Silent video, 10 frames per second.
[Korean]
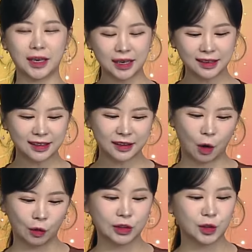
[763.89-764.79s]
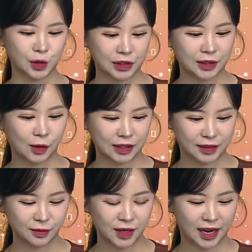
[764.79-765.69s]
힌트를 얻을 수 있을 것
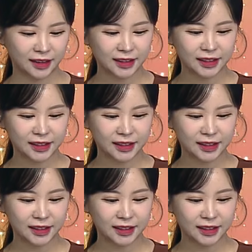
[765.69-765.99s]
같습니다.